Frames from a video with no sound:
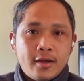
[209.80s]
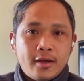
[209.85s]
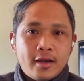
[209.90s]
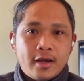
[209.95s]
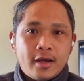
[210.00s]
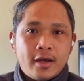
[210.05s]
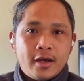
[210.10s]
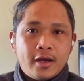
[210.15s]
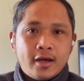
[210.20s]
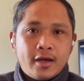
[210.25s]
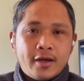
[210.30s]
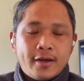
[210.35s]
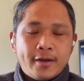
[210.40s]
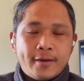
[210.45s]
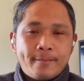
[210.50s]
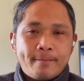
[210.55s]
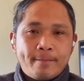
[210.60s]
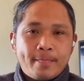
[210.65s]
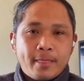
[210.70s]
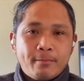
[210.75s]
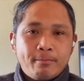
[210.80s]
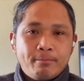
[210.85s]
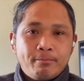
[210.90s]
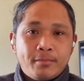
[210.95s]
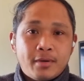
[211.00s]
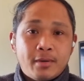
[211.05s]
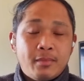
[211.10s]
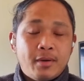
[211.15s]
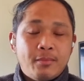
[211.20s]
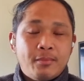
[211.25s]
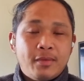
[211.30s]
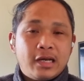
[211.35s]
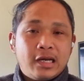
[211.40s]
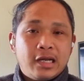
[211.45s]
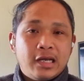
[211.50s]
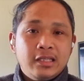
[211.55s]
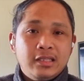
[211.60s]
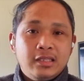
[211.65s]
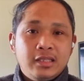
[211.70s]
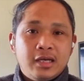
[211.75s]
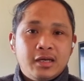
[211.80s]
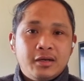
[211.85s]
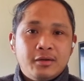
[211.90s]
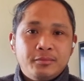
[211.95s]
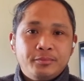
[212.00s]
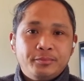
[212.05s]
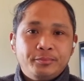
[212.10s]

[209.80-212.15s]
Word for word: um, pamamaraan ng